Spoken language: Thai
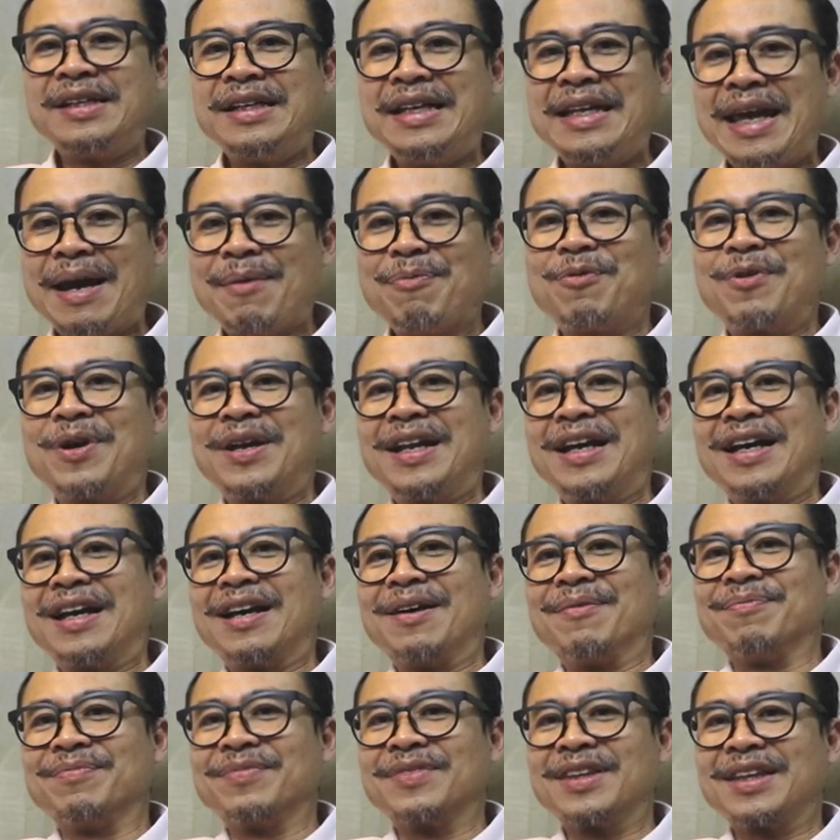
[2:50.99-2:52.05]
เนี้ยบกว่าเดิ
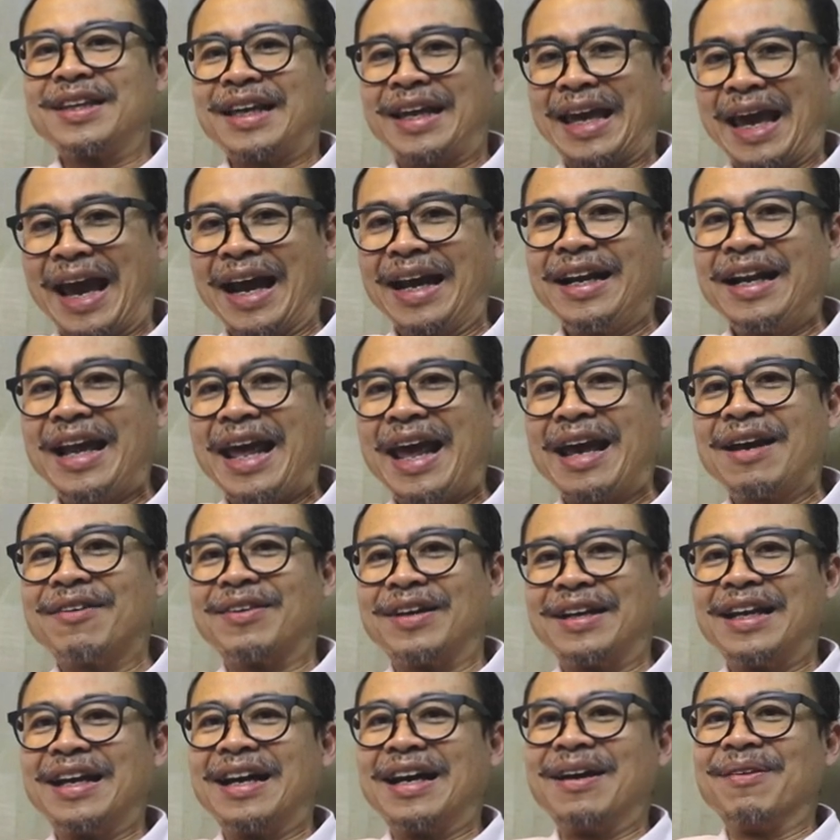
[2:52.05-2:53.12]
มแข็งแรงก
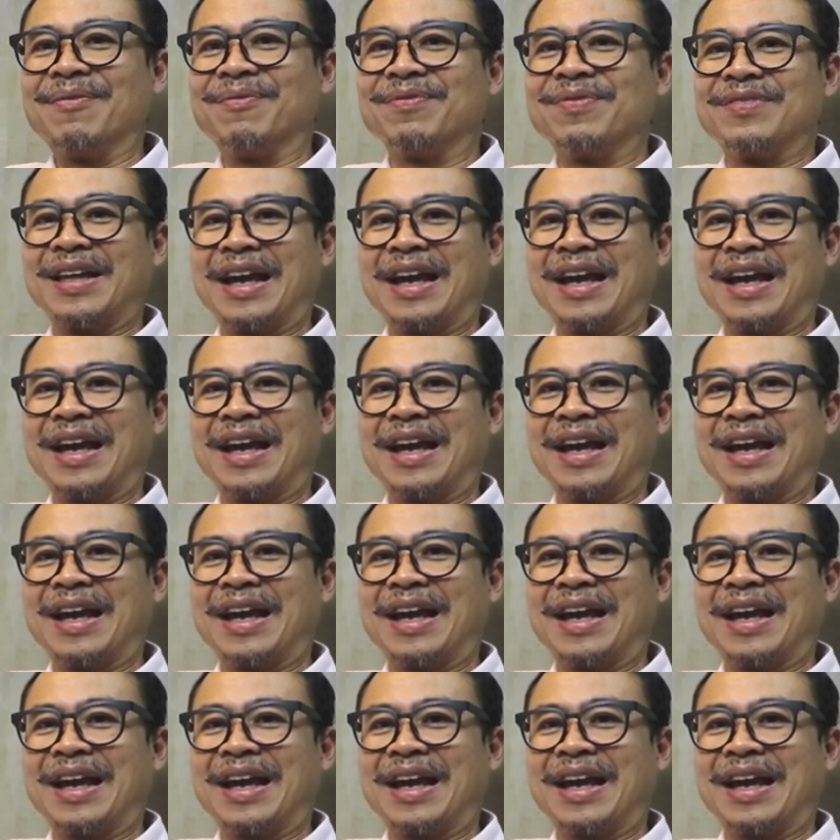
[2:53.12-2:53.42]
ว่าเดิม